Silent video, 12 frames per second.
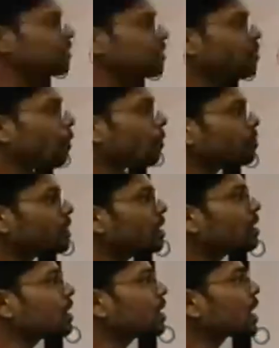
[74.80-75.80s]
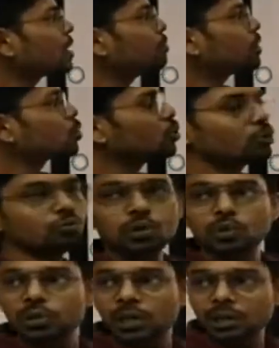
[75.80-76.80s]
डाइऑक्साइड दिन के टाइम में तो
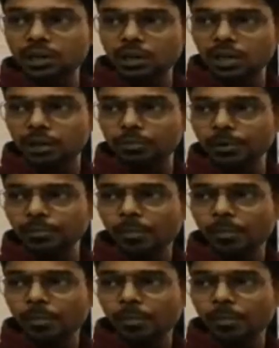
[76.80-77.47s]
यूज हो जाती है यहीं